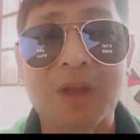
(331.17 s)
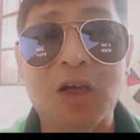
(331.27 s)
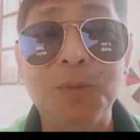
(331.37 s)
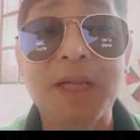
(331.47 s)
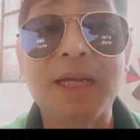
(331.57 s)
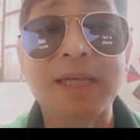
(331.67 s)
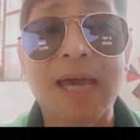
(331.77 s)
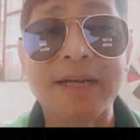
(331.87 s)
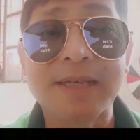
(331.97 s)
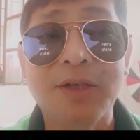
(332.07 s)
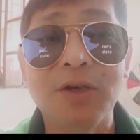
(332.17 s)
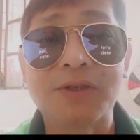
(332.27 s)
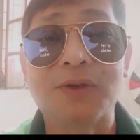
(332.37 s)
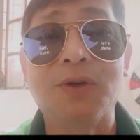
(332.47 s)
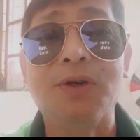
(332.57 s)
ano man na nangyari sa'yo.
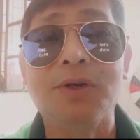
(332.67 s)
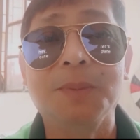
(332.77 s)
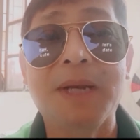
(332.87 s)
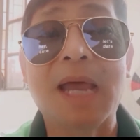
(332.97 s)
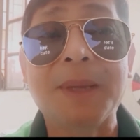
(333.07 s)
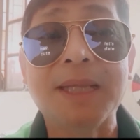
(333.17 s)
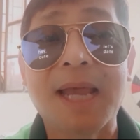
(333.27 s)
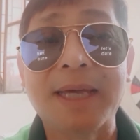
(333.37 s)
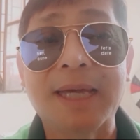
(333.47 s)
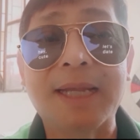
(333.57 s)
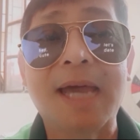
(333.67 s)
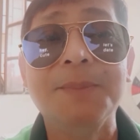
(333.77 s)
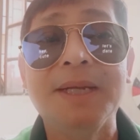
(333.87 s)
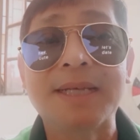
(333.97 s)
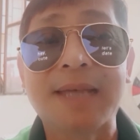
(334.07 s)
So, pinapanalangin ka
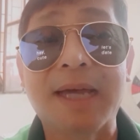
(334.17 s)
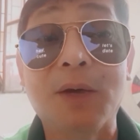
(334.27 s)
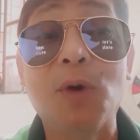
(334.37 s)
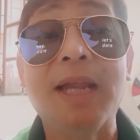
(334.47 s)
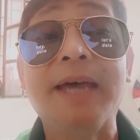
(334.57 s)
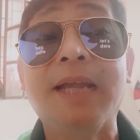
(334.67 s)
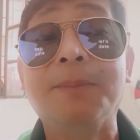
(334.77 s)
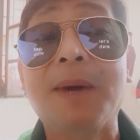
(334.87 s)
namin na sana wala naman